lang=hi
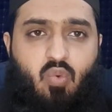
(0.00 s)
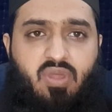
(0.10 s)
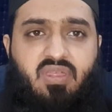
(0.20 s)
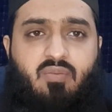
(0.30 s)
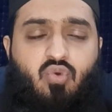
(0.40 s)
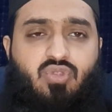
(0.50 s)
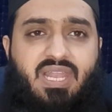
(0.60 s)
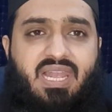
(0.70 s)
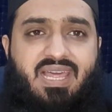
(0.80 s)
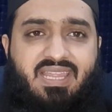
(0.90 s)
वसमूद
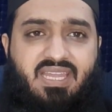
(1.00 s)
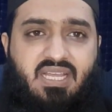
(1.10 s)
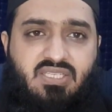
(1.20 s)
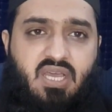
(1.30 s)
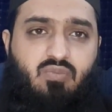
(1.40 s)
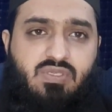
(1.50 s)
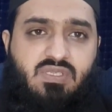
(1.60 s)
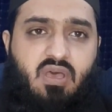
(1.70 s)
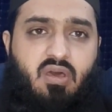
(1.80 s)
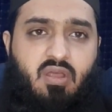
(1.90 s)
लदीन
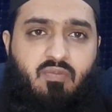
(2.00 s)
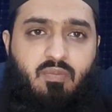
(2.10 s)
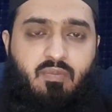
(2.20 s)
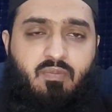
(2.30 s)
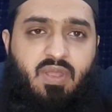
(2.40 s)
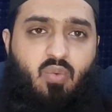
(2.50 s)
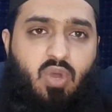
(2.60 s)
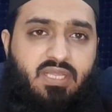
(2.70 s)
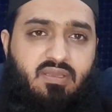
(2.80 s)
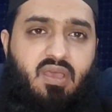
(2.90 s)
जाबुसखर
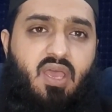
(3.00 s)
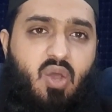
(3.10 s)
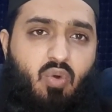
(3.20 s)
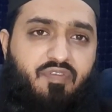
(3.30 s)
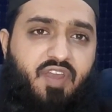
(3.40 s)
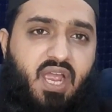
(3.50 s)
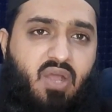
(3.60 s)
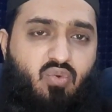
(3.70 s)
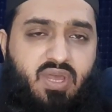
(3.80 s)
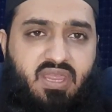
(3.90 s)
बिलवाद व
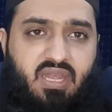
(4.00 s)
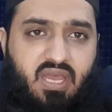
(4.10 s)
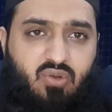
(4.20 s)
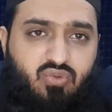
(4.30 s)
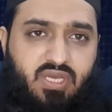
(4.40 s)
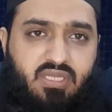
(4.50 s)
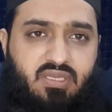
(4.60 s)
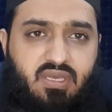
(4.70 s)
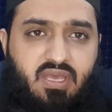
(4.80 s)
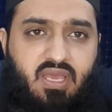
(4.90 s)
फ़िरआन दिल अवताद
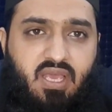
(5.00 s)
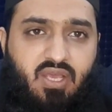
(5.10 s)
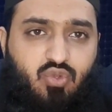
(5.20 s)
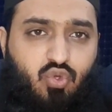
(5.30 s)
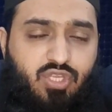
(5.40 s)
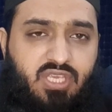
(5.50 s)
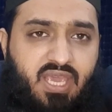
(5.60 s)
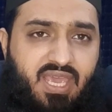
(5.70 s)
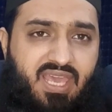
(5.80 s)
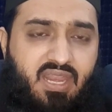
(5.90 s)
तो
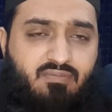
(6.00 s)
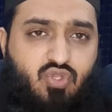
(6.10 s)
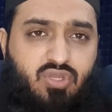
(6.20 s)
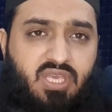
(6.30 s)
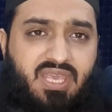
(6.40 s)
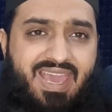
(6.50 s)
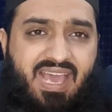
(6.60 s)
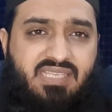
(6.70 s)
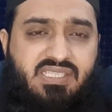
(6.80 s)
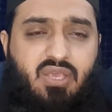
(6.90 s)
ये इरम जो थी ये
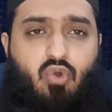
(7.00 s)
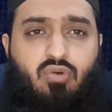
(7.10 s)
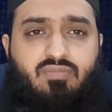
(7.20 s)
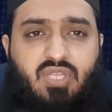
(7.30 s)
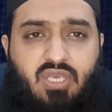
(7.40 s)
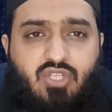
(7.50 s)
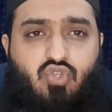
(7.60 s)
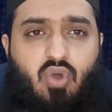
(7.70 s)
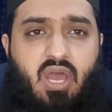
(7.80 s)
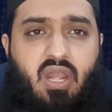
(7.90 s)
ऐसी कौम थी
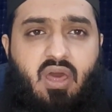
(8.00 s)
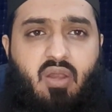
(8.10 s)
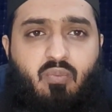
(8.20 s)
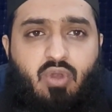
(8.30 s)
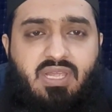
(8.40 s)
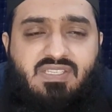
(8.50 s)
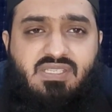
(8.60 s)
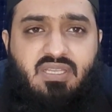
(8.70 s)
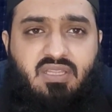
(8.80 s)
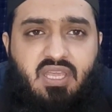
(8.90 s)
जो अल्लाह रब्बुल
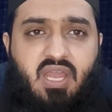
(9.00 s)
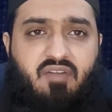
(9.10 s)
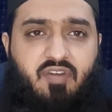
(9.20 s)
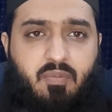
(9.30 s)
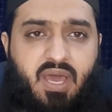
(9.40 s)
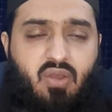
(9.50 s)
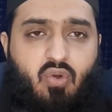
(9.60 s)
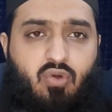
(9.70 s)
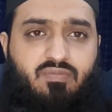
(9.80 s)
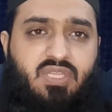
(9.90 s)
इज़्ज़त की नाफरमान
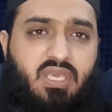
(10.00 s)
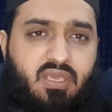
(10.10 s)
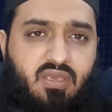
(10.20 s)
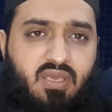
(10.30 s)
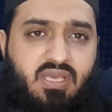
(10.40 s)
कौम थी